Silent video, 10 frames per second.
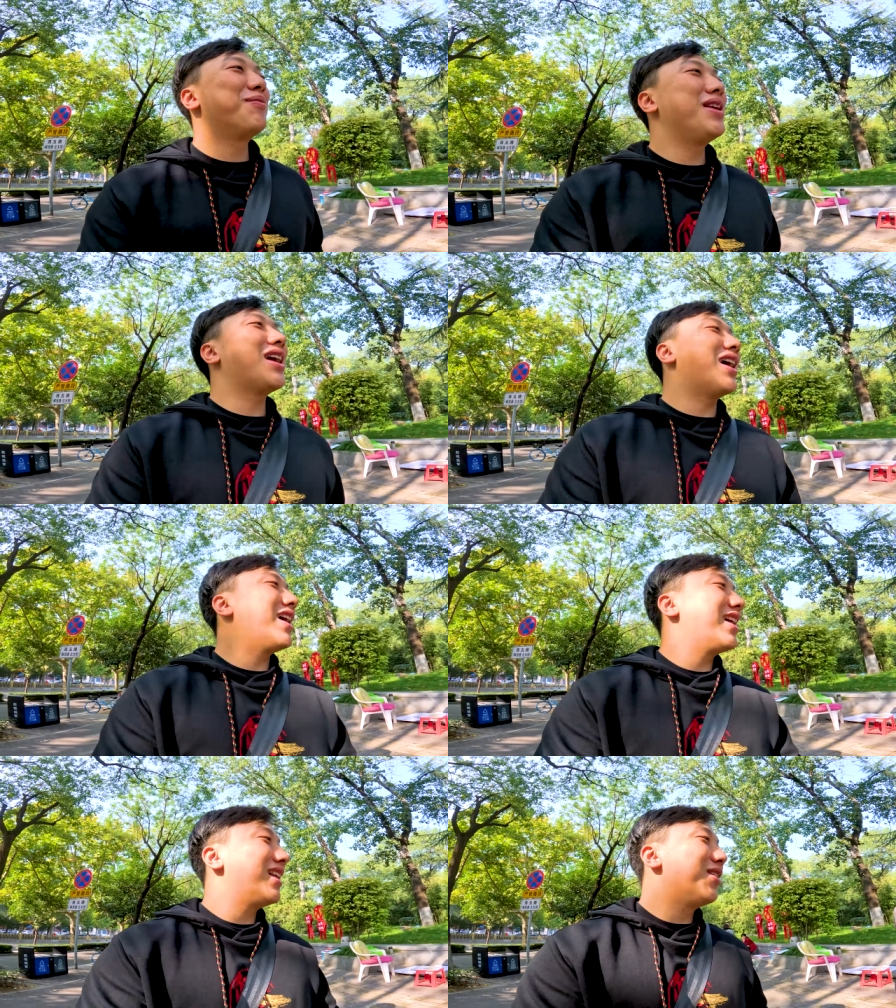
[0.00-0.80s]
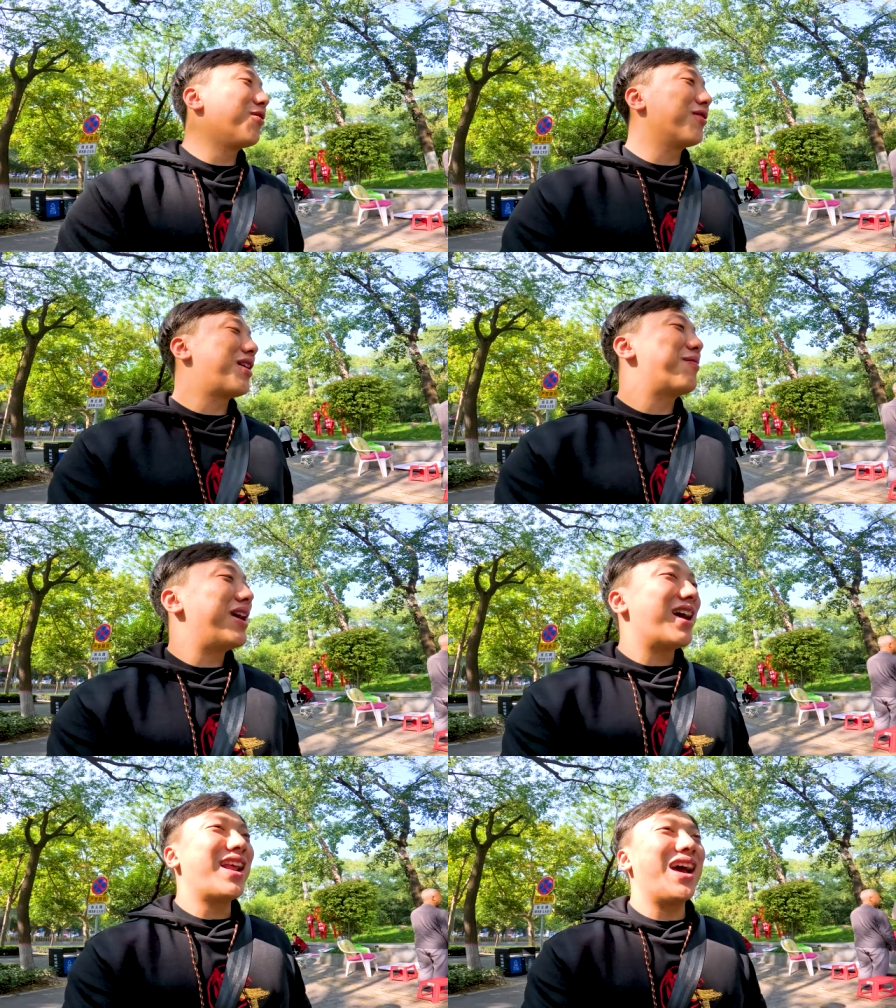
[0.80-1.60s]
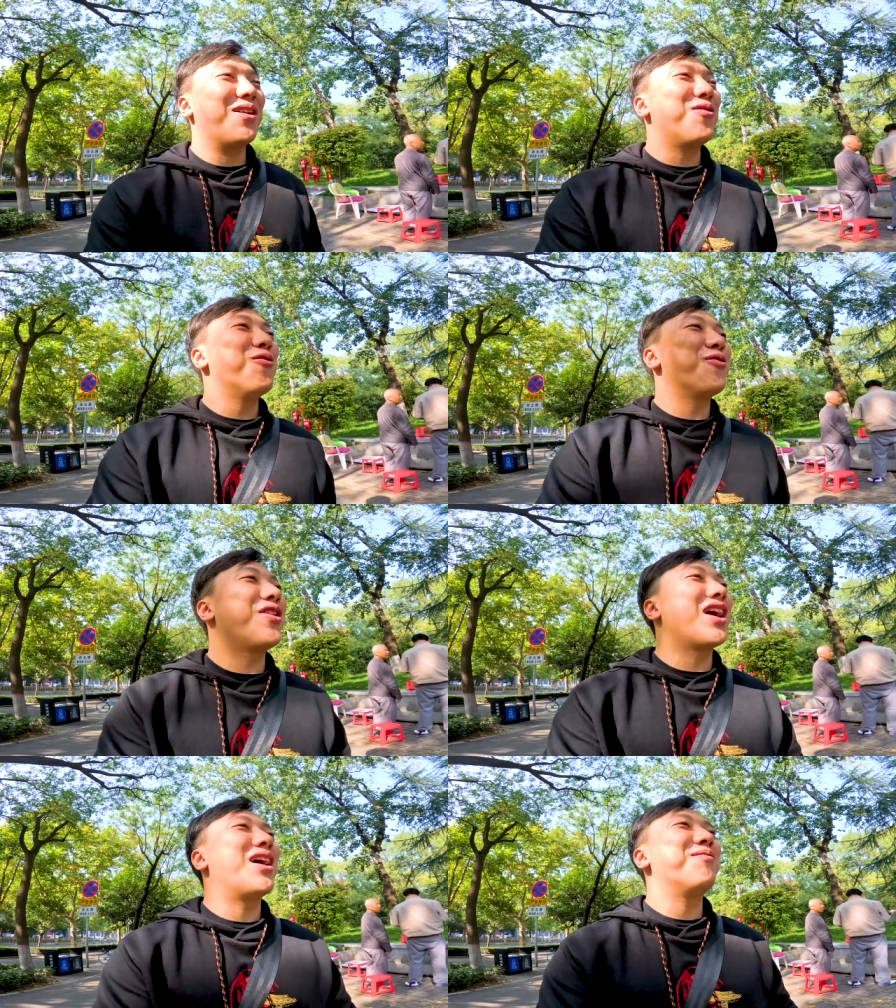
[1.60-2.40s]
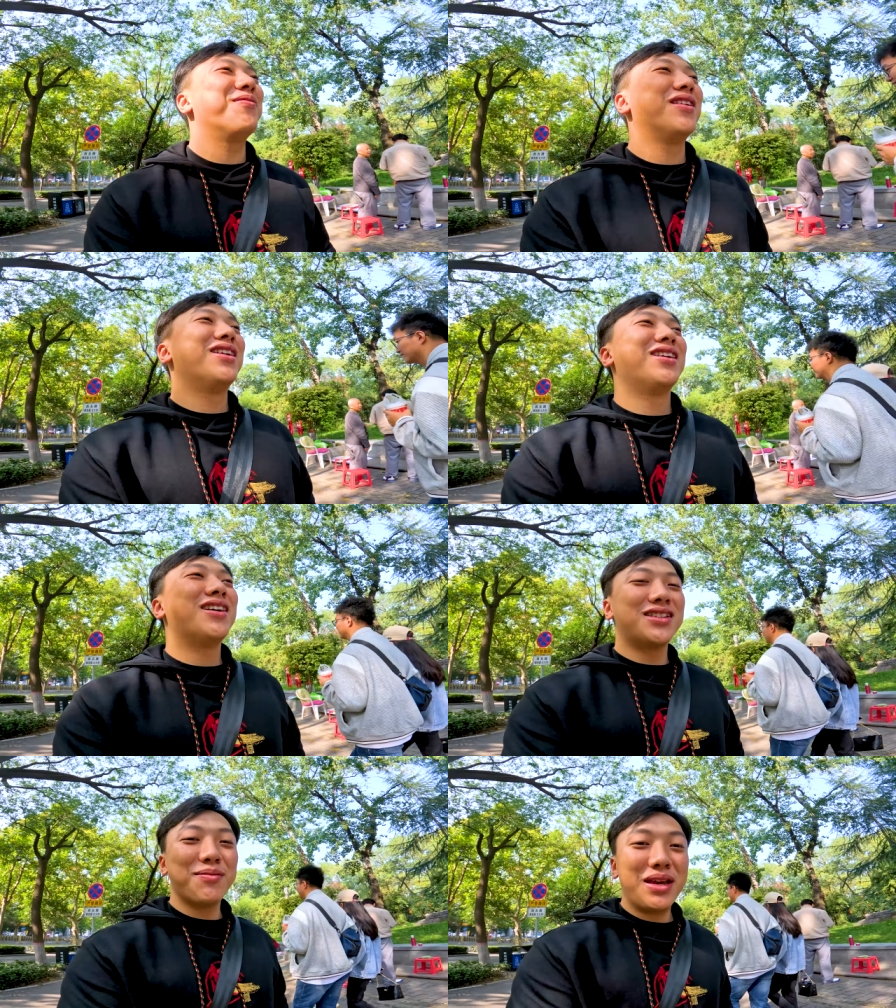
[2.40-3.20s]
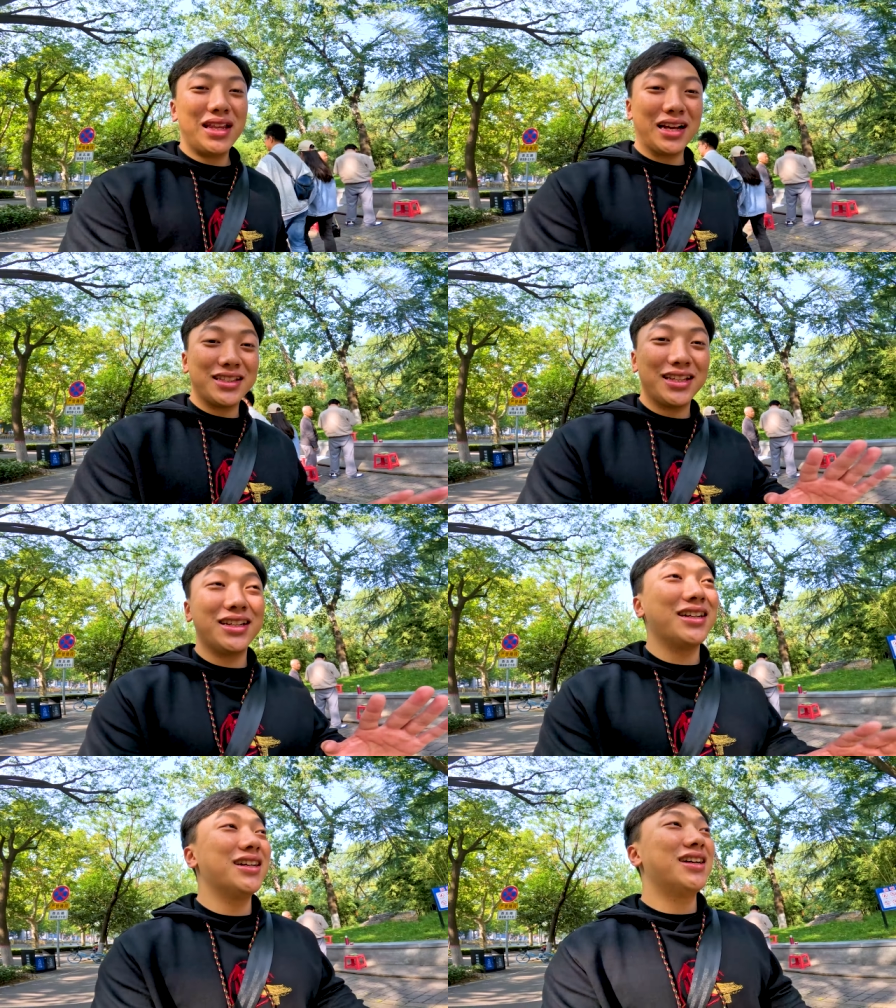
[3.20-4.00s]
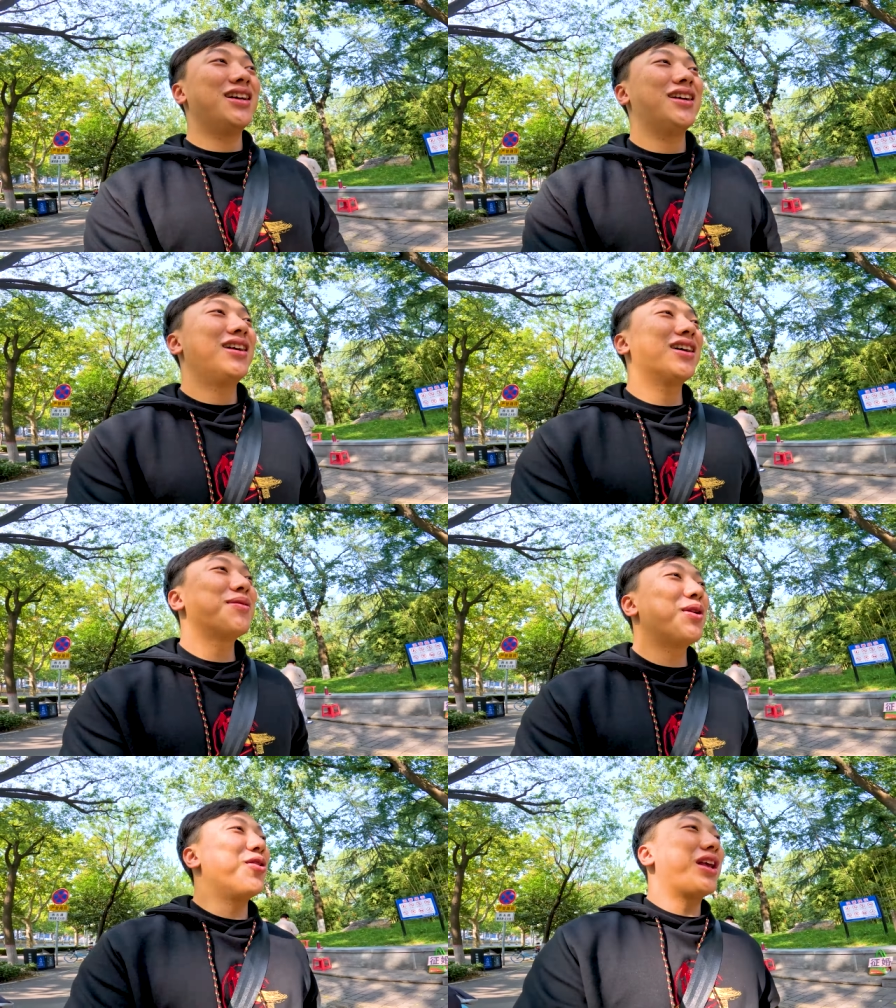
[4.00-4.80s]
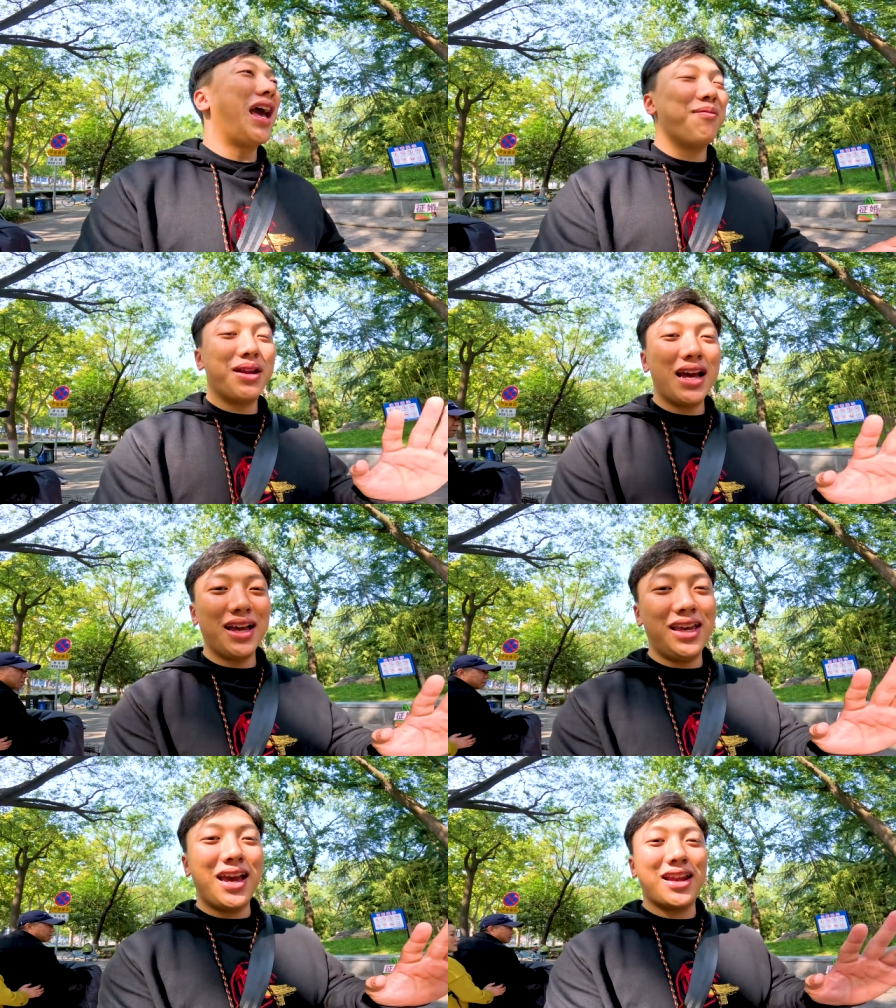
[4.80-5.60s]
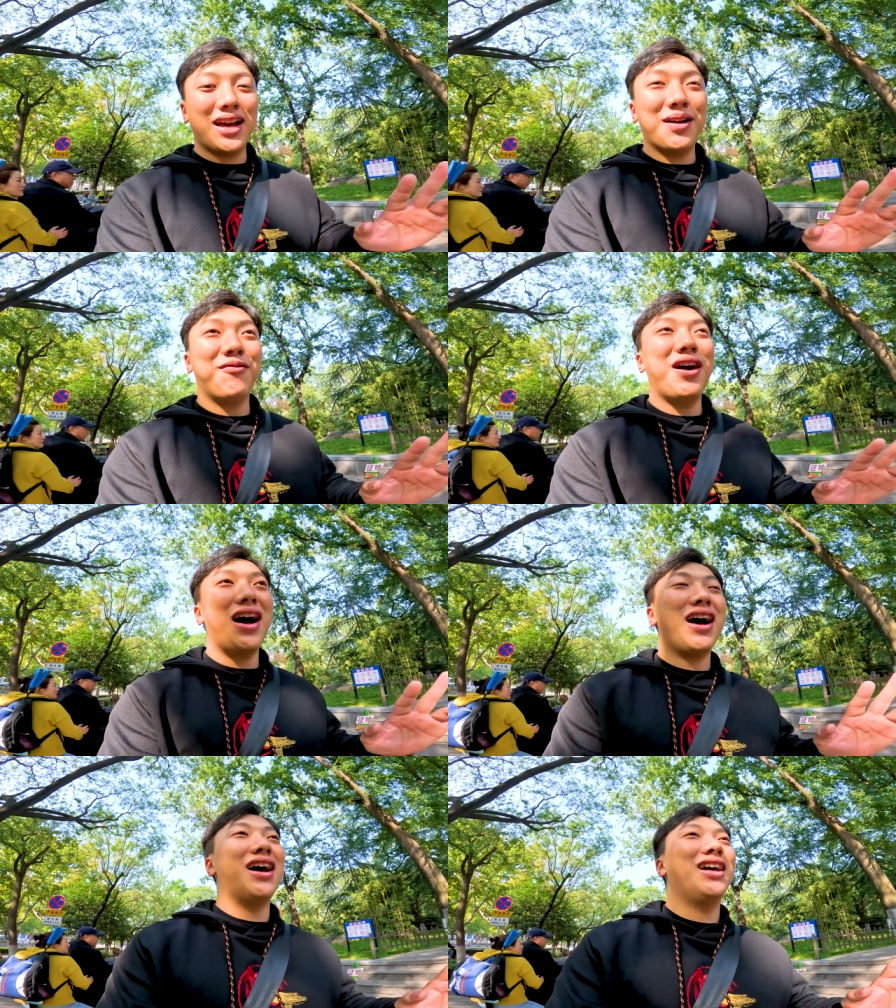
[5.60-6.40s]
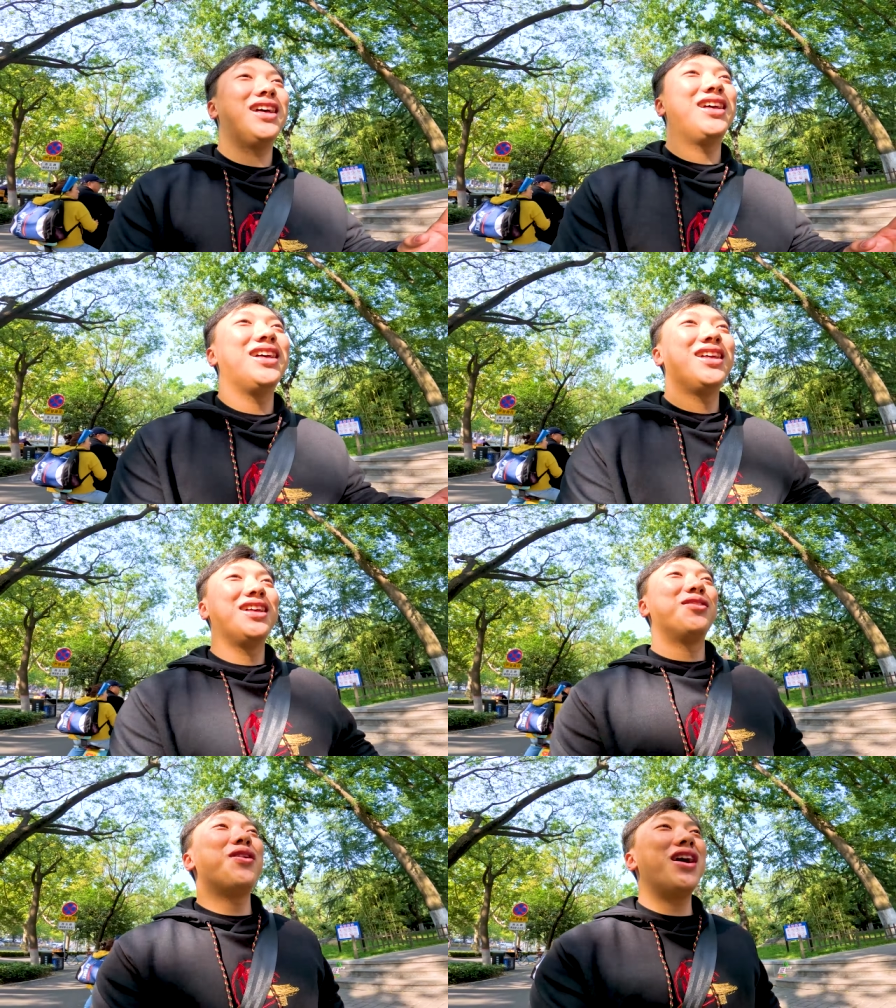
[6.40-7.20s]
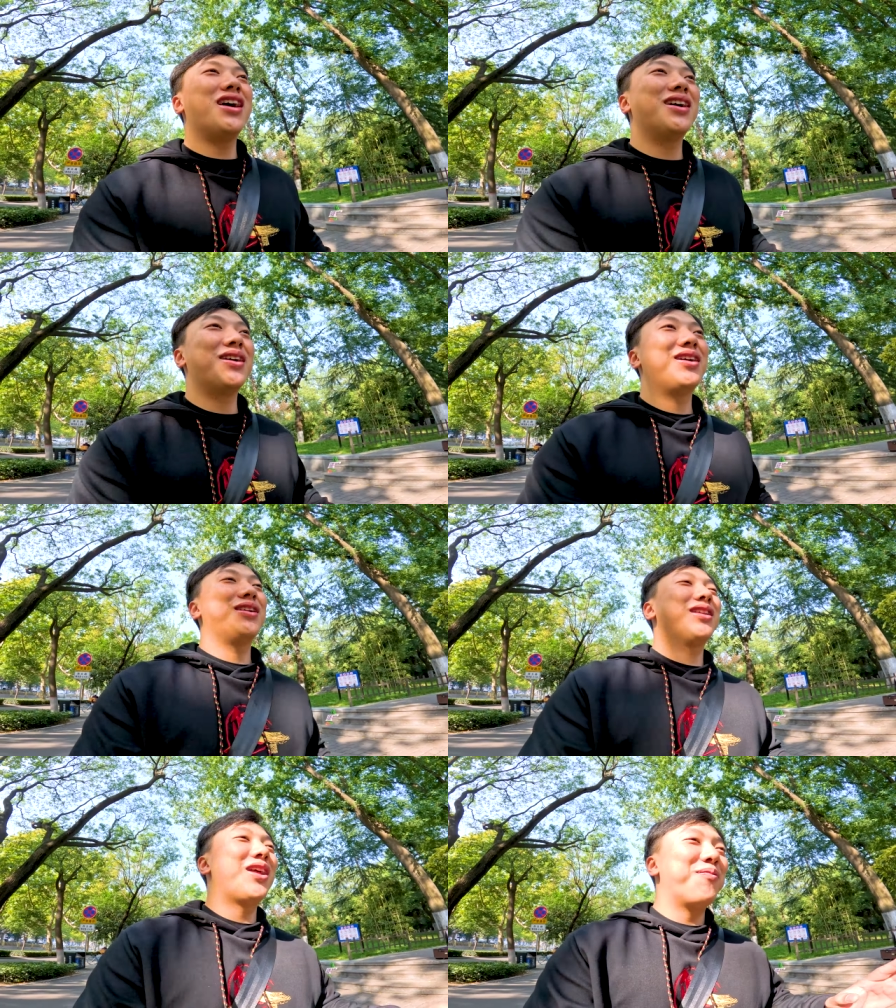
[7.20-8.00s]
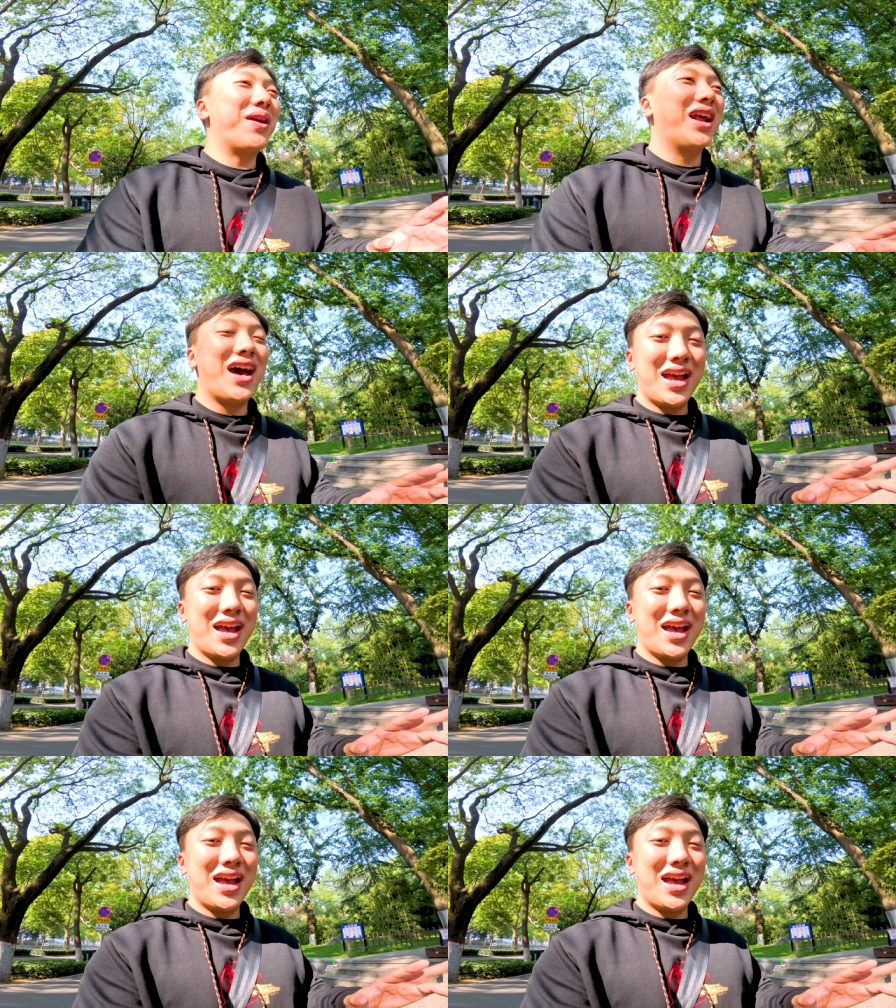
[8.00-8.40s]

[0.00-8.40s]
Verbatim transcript: มีการลงทะเบียนหาคู่ด้วยนะครับก็จะมีหนังสือ แล้วก็จะมีคนแก่มานั่งเขียนนะครับว่า ว่าเราเป็นใค